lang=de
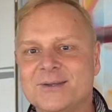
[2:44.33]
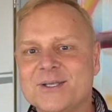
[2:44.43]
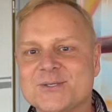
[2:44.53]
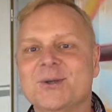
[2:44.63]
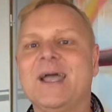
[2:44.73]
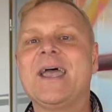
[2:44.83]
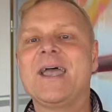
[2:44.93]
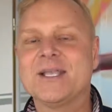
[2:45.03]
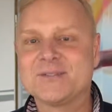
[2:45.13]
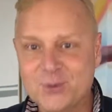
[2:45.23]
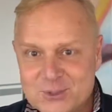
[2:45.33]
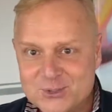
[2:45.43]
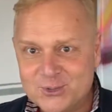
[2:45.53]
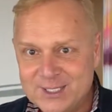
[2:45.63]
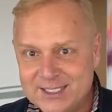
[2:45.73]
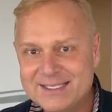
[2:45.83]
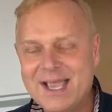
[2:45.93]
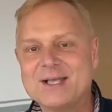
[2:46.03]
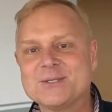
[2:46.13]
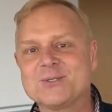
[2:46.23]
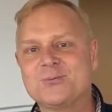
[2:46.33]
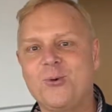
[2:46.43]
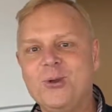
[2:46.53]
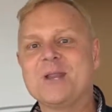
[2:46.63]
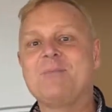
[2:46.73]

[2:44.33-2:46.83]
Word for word: Also es funktioniert sowohl in der